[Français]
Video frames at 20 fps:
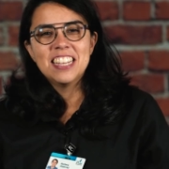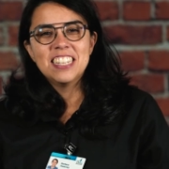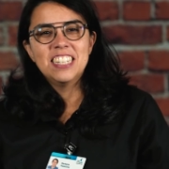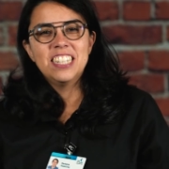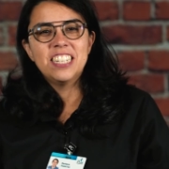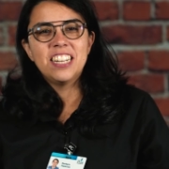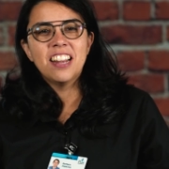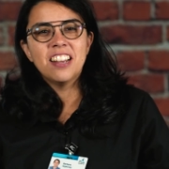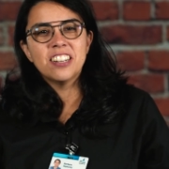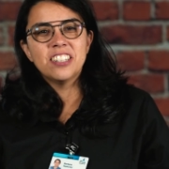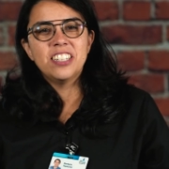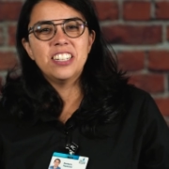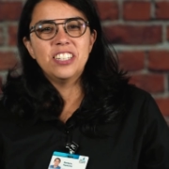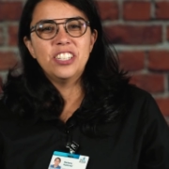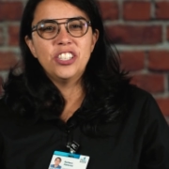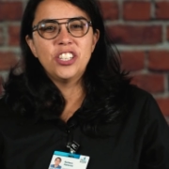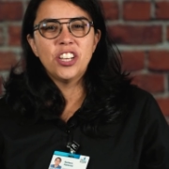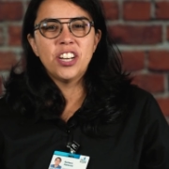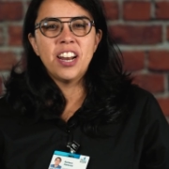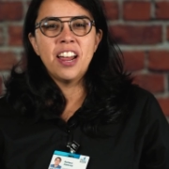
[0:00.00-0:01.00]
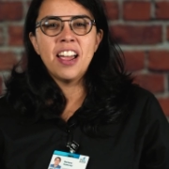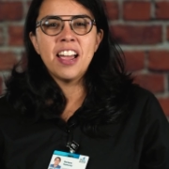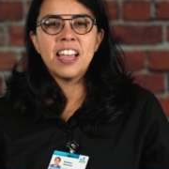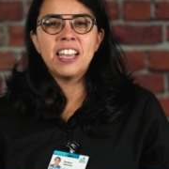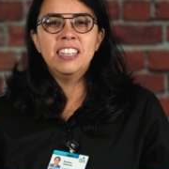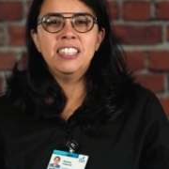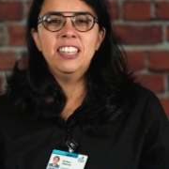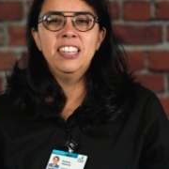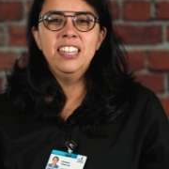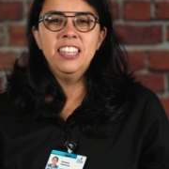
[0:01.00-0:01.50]
chers gestionnaires
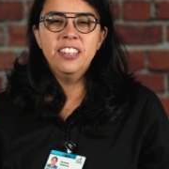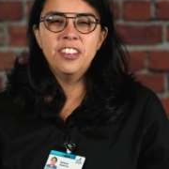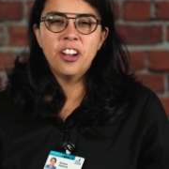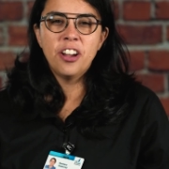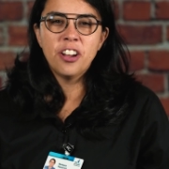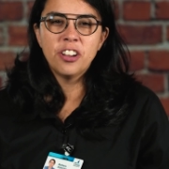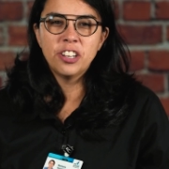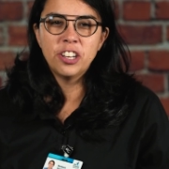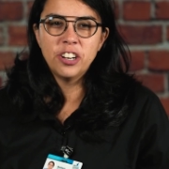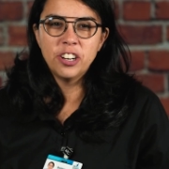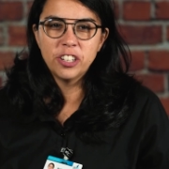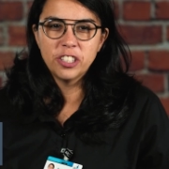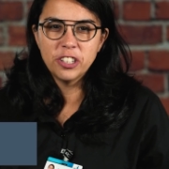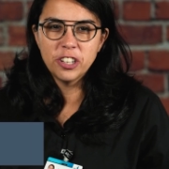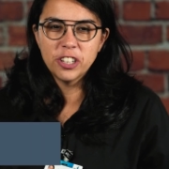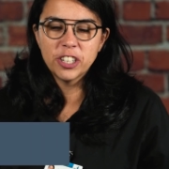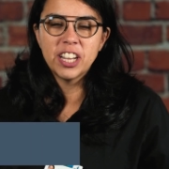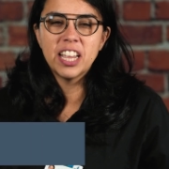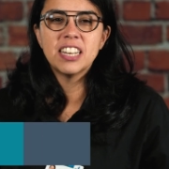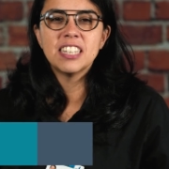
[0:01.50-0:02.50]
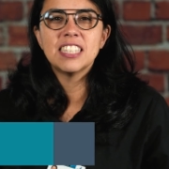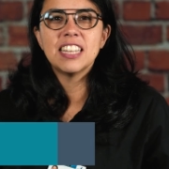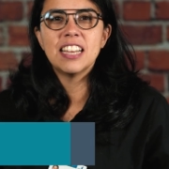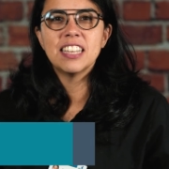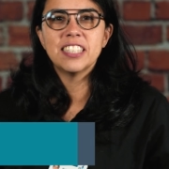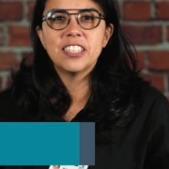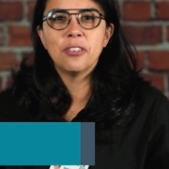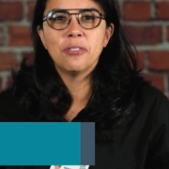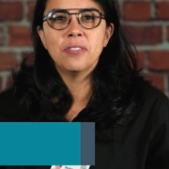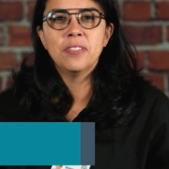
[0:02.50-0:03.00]
et leaders de notre
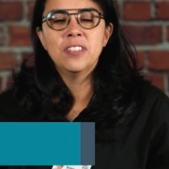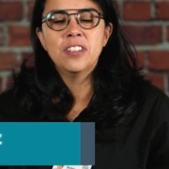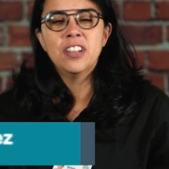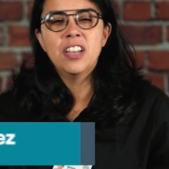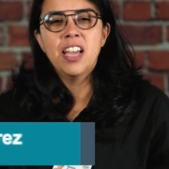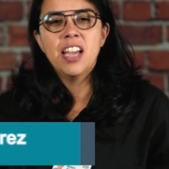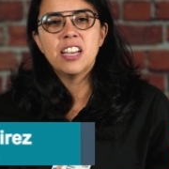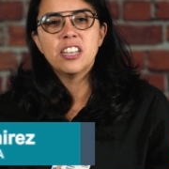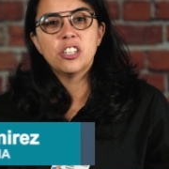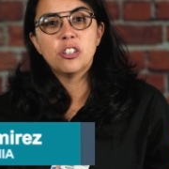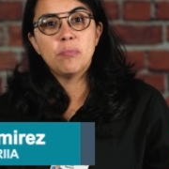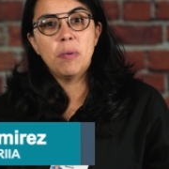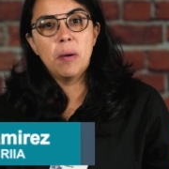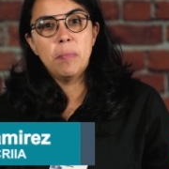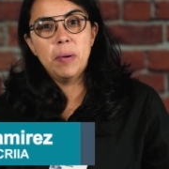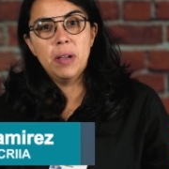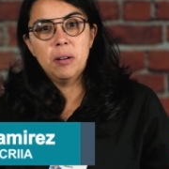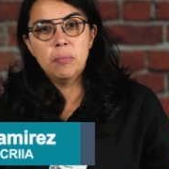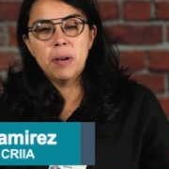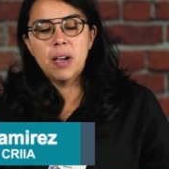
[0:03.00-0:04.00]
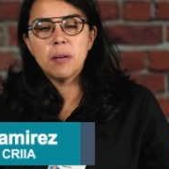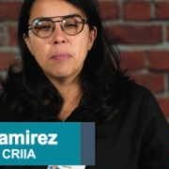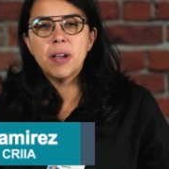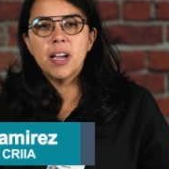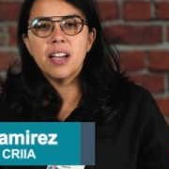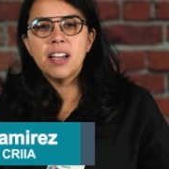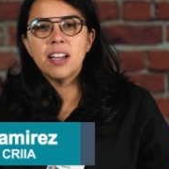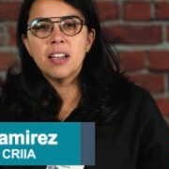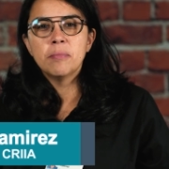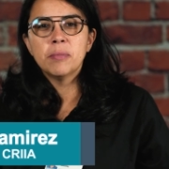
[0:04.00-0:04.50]
organisation. Je m'appelle
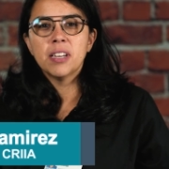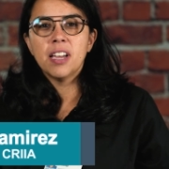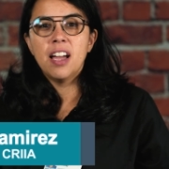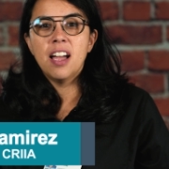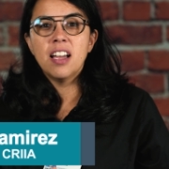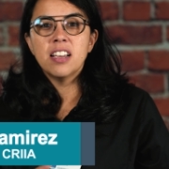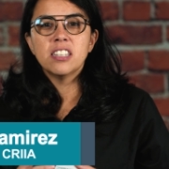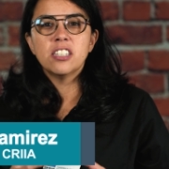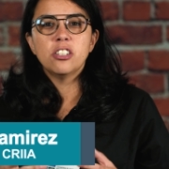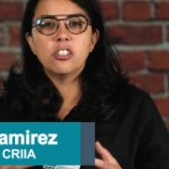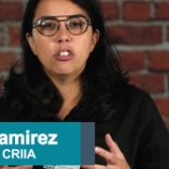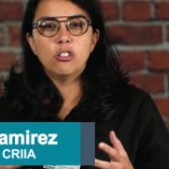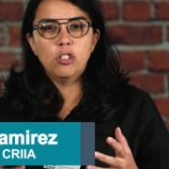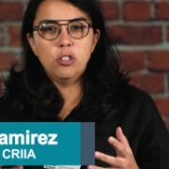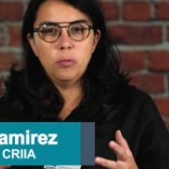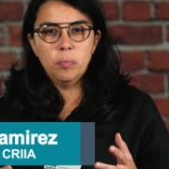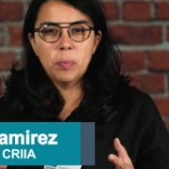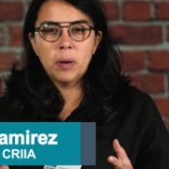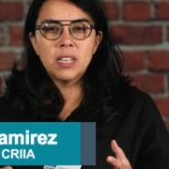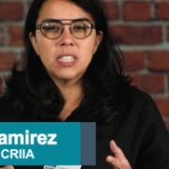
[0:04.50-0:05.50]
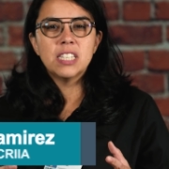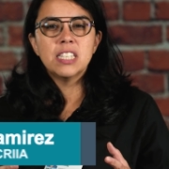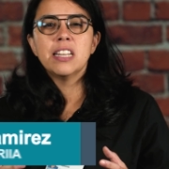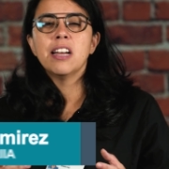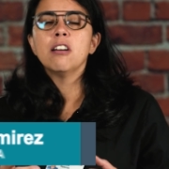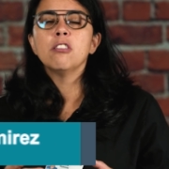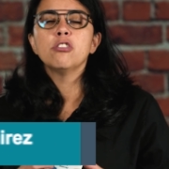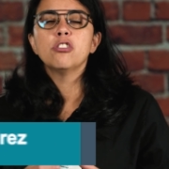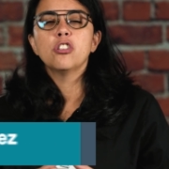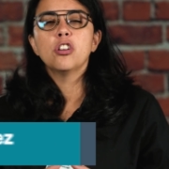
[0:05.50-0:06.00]
Barbara Ramirez, je suis
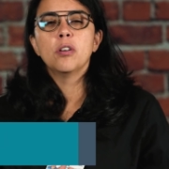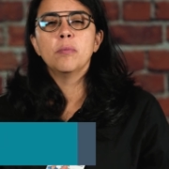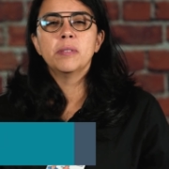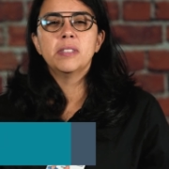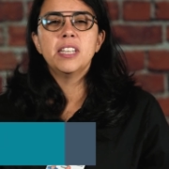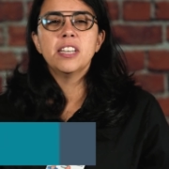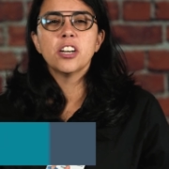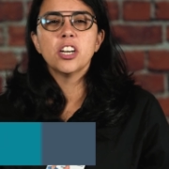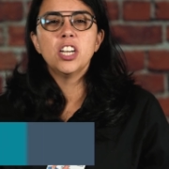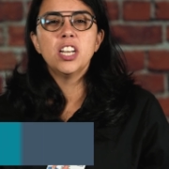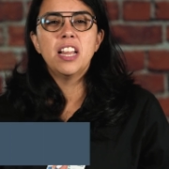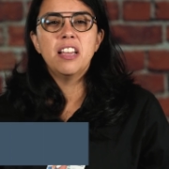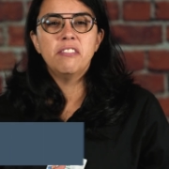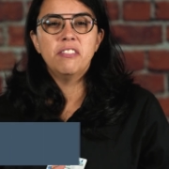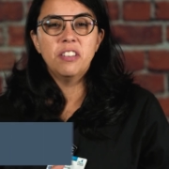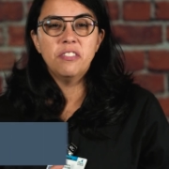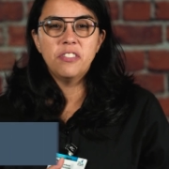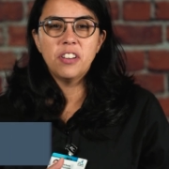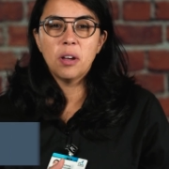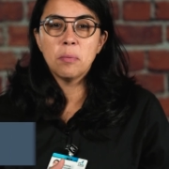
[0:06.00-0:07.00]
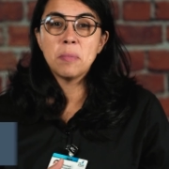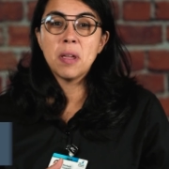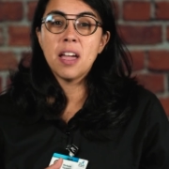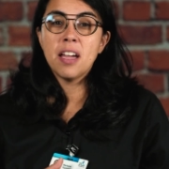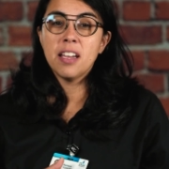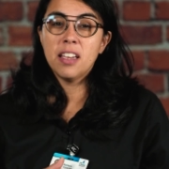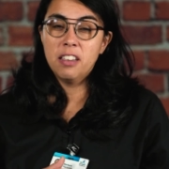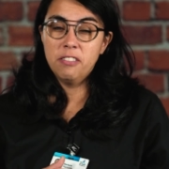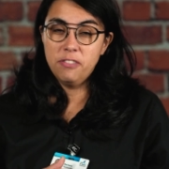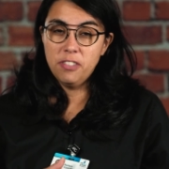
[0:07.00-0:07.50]
présidente du comité relève
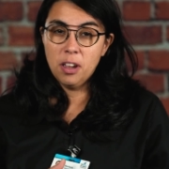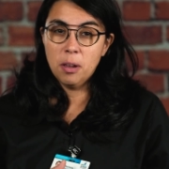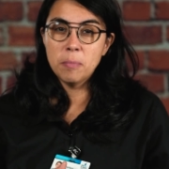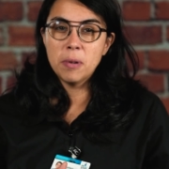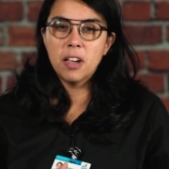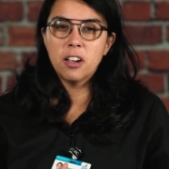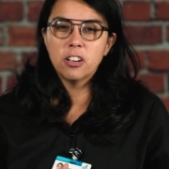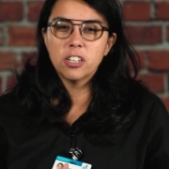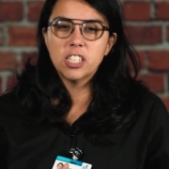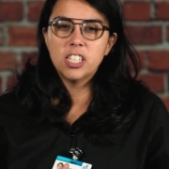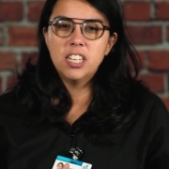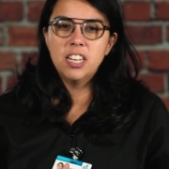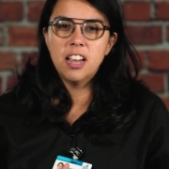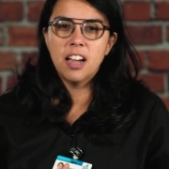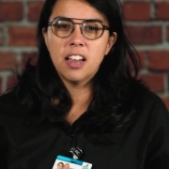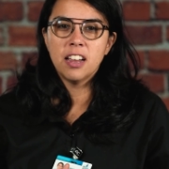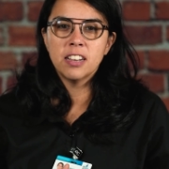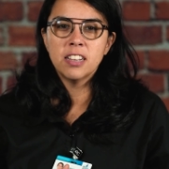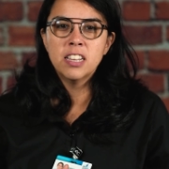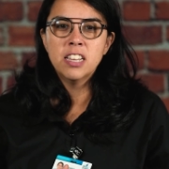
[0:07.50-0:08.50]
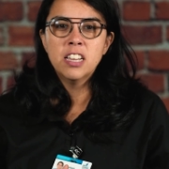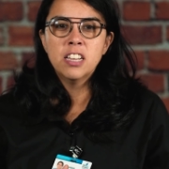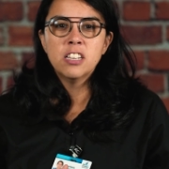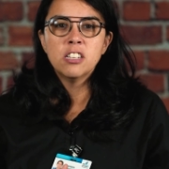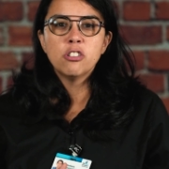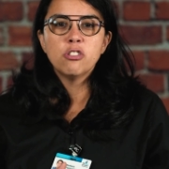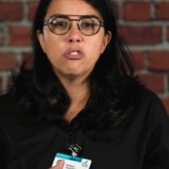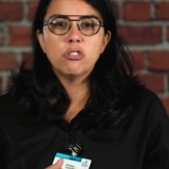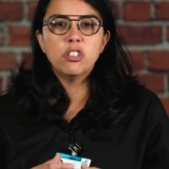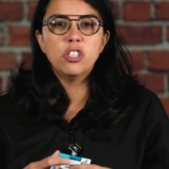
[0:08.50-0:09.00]
infirmière et infirmière auxiliaire.
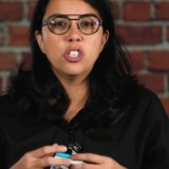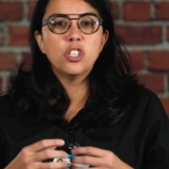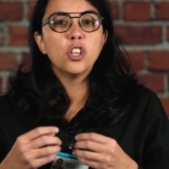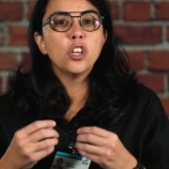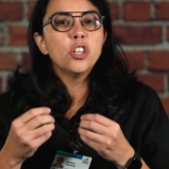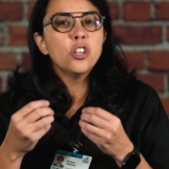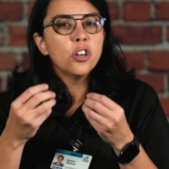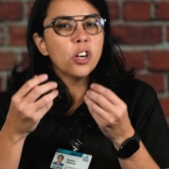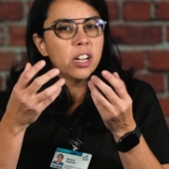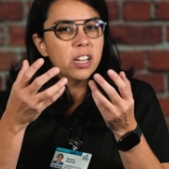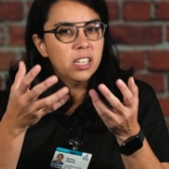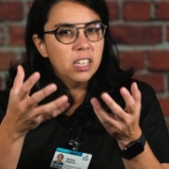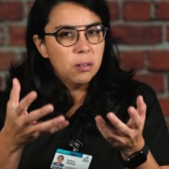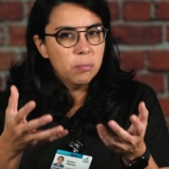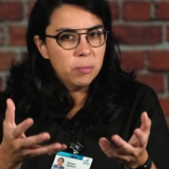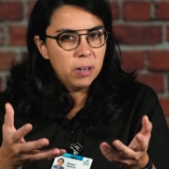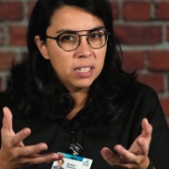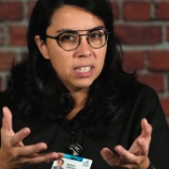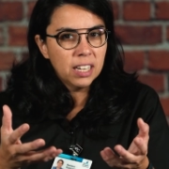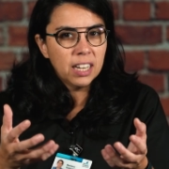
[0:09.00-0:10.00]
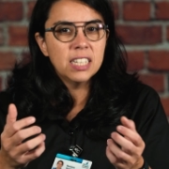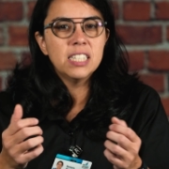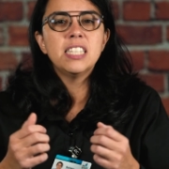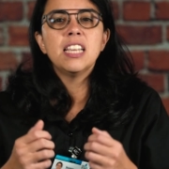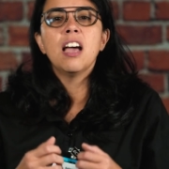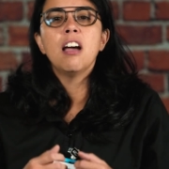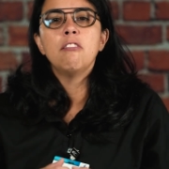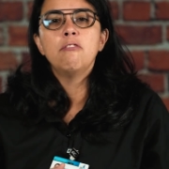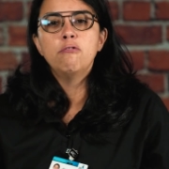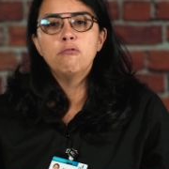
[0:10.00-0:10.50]
Je suis honorée de
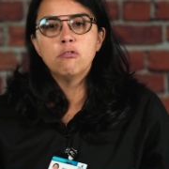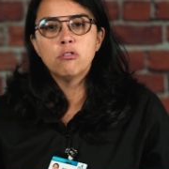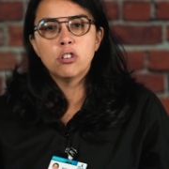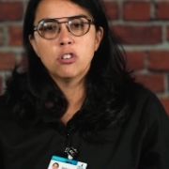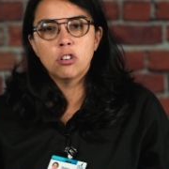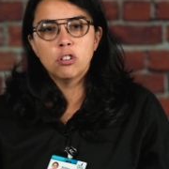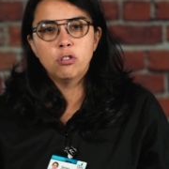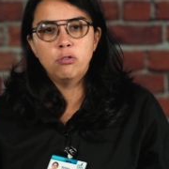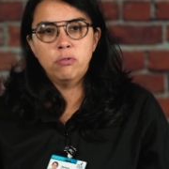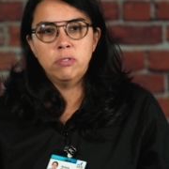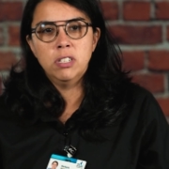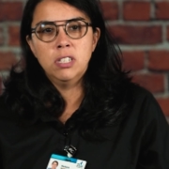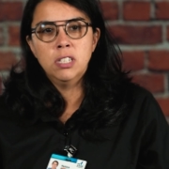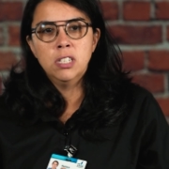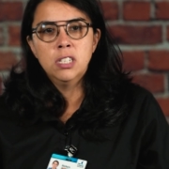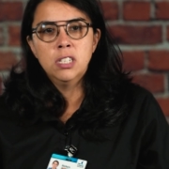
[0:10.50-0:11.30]
m'adresser à vous aujourd'hui.